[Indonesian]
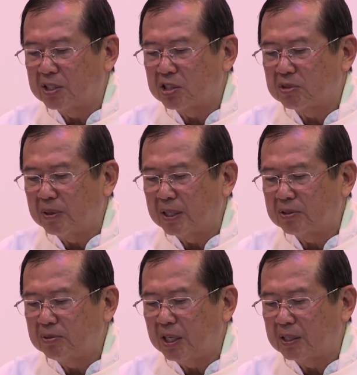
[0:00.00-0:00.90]

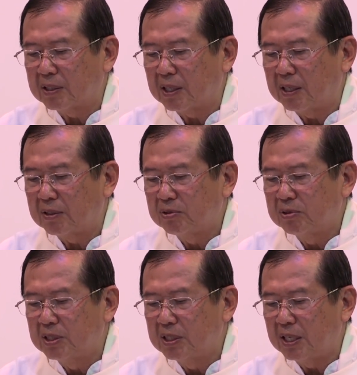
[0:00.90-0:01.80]
sesuatu yang telah
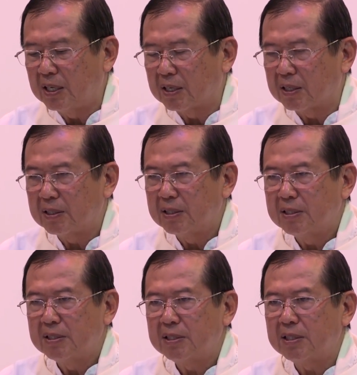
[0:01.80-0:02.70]
kudengar
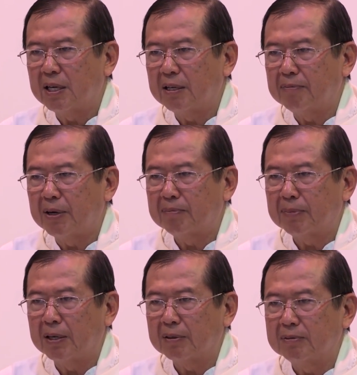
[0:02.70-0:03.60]
dari
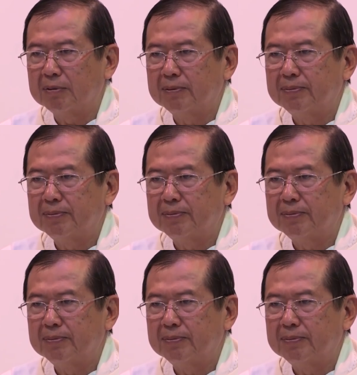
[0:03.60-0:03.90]
Bapakku.